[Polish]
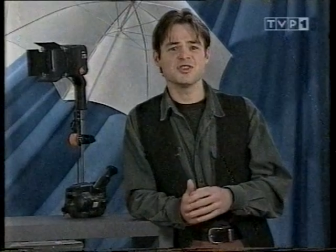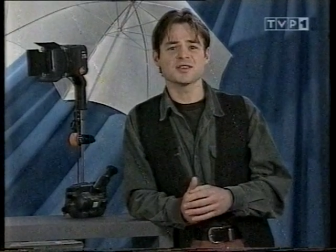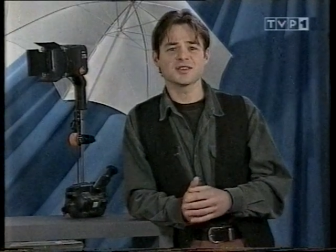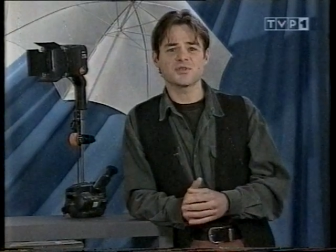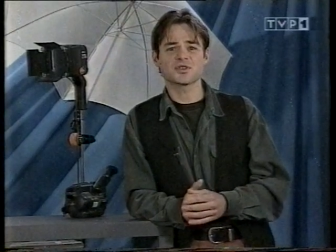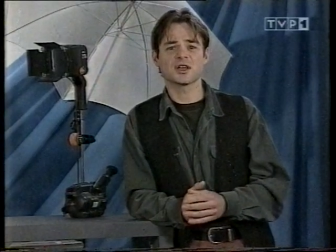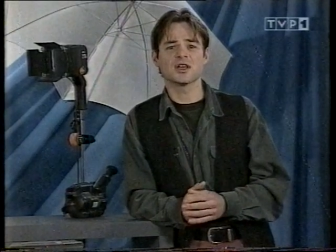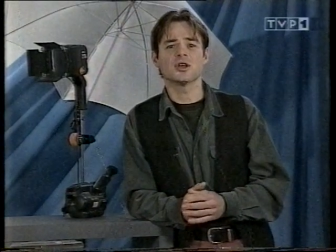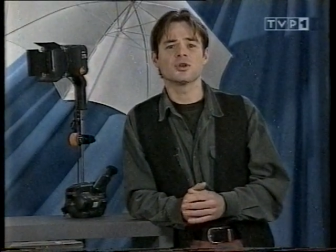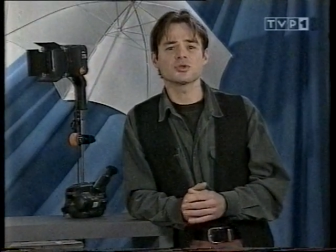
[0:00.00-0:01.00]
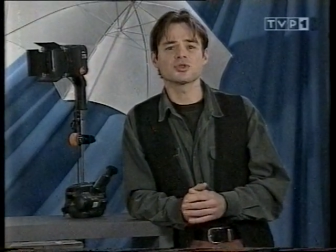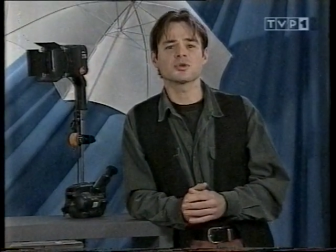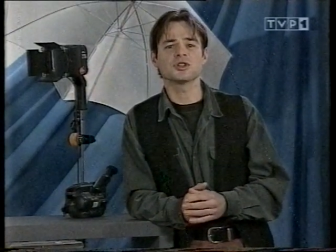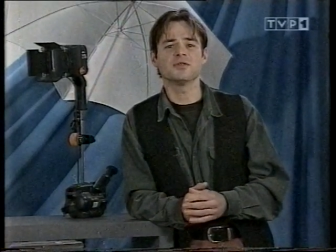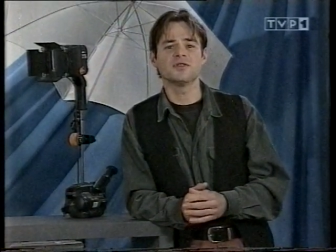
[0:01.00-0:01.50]
nie zawsze
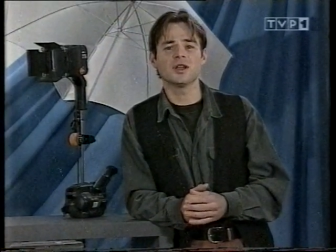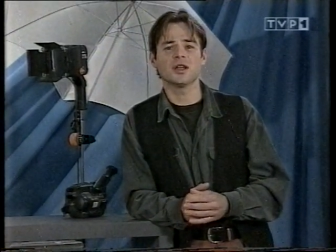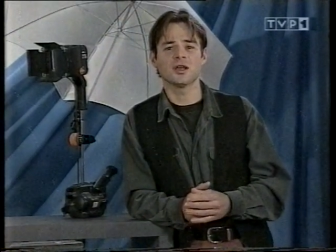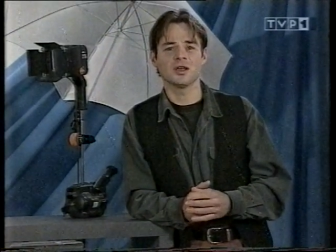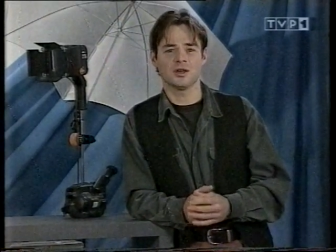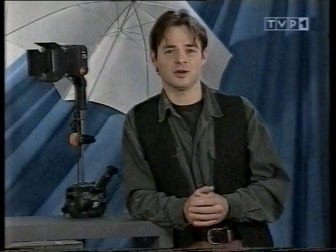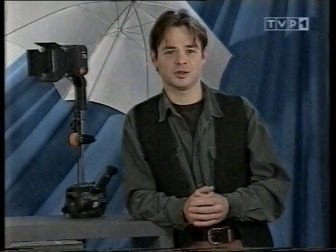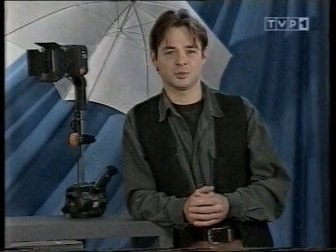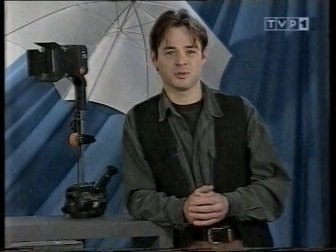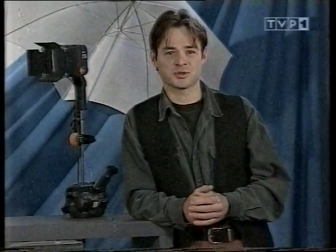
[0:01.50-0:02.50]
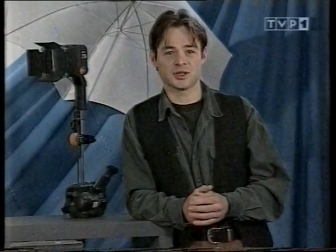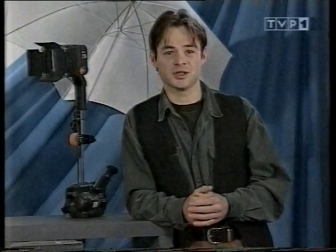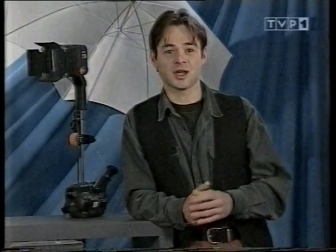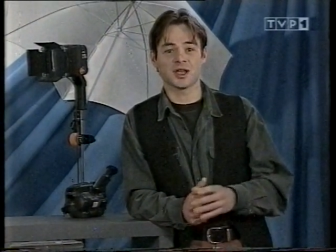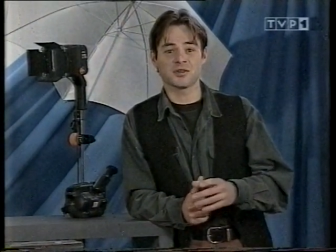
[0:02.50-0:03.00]
różnią się wiele od
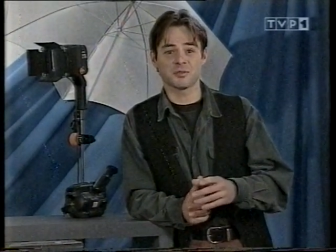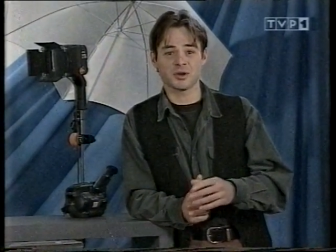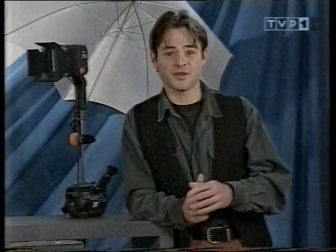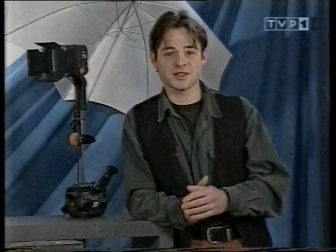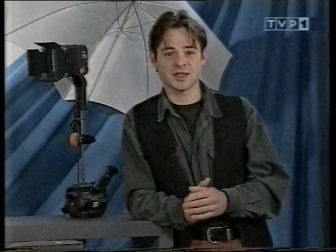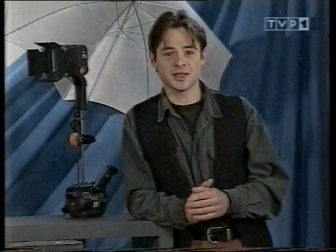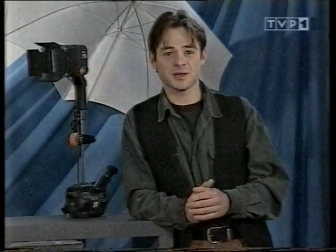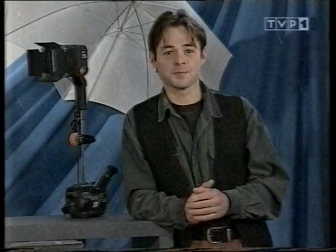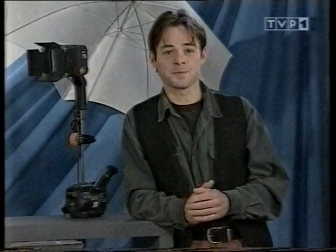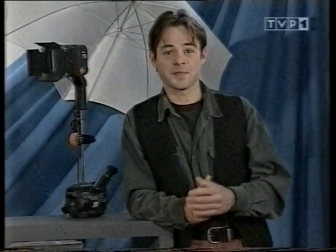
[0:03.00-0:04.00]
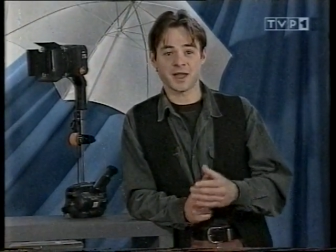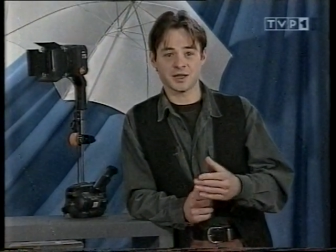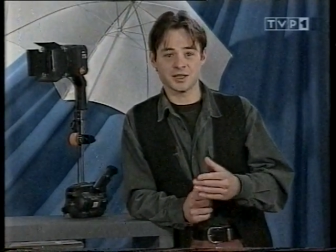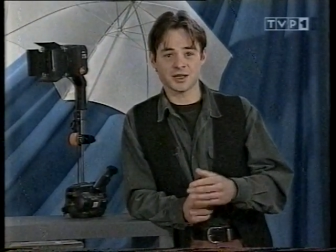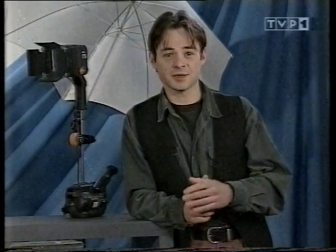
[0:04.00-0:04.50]
poprzednich, a ich wprowadzenie
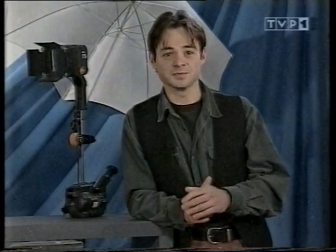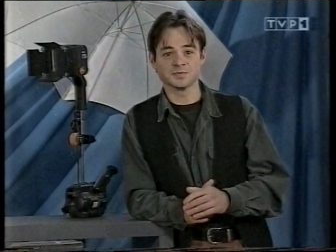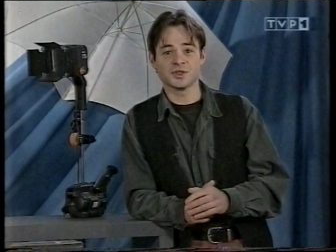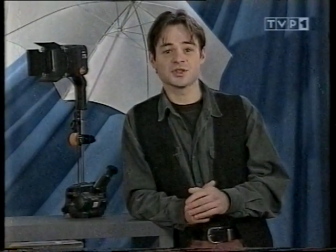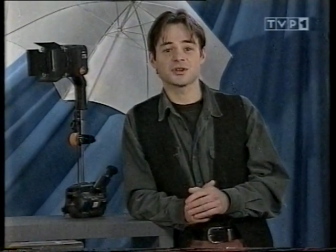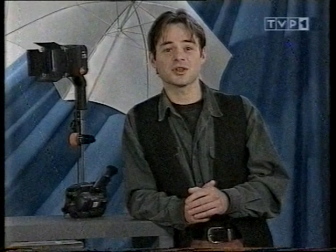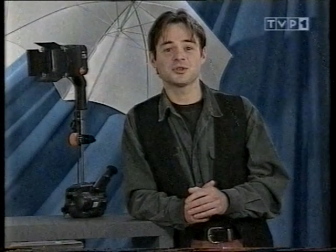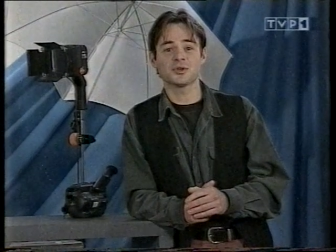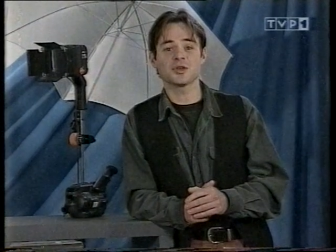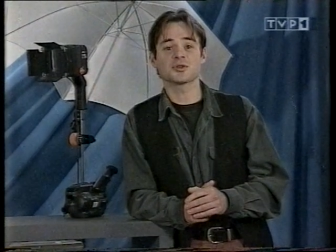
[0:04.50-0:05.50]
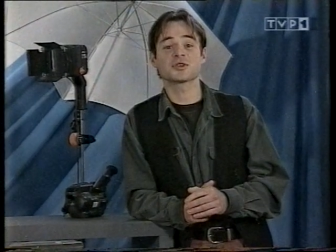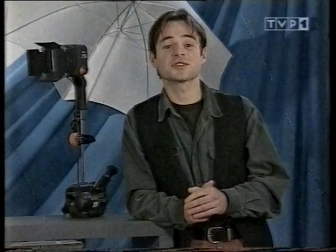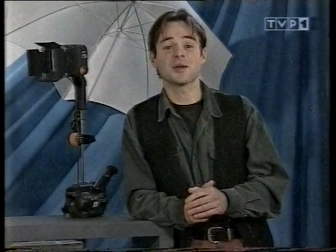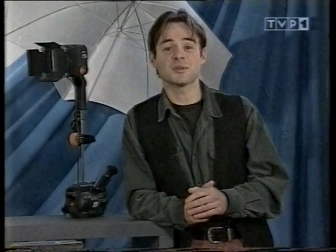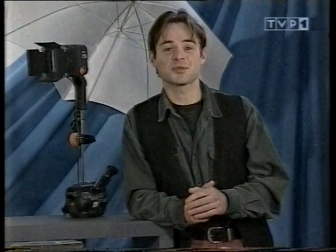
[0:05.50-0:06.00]
na rynek dezorientuje
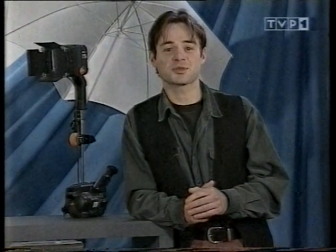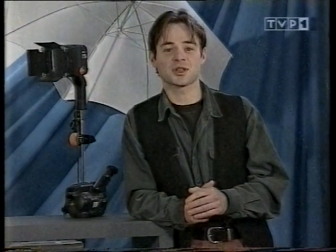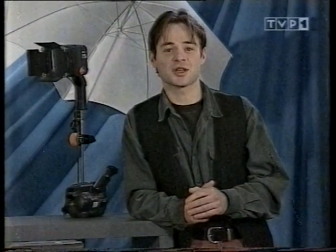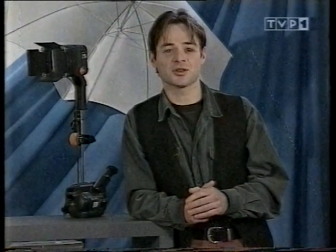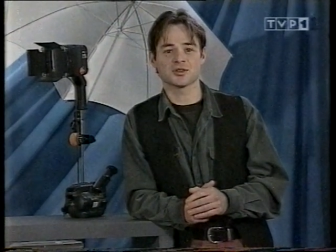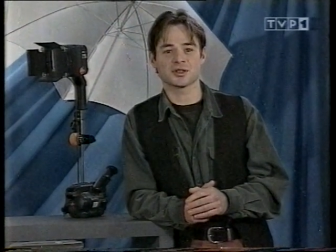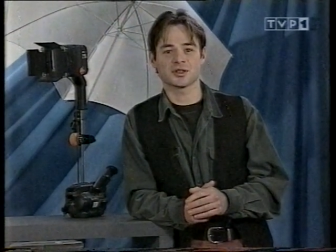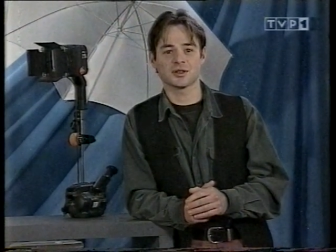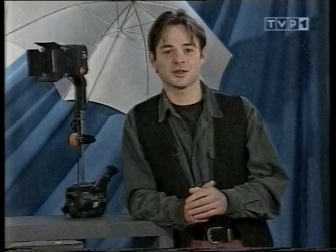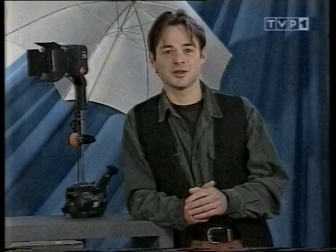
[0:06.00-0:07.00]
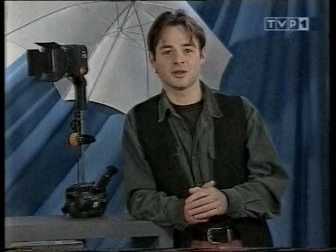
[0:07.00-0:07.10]
już samych sprzedających.